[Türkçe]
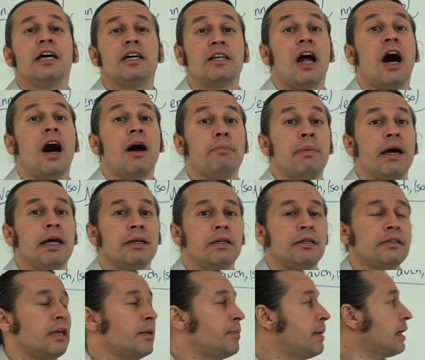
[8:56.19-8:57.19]
Rağmen
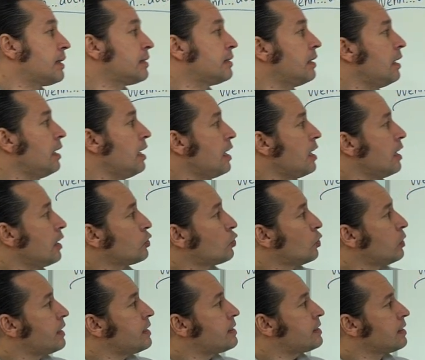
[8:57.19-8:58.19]
demekti.
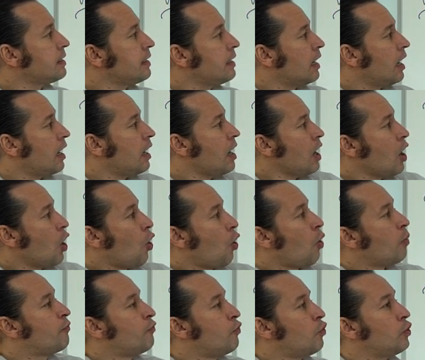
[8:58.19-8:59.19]
Dolayısıyla
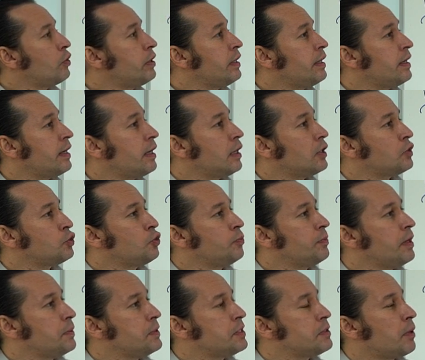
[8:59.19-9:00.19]
Obwohl ile
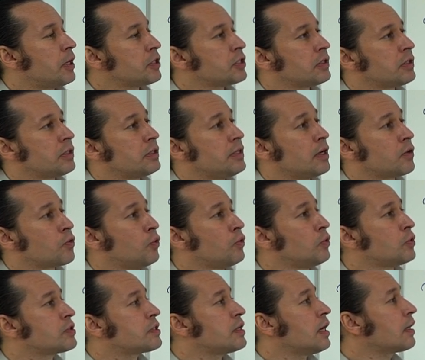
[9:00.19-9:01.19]
cümlemizi başlatacak
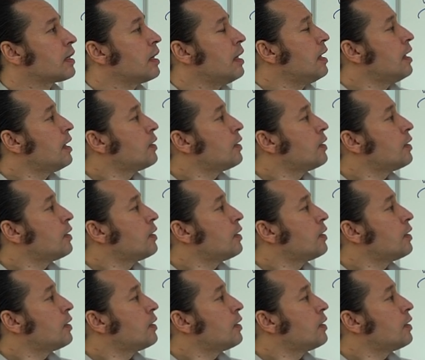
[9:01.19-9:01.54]
olursak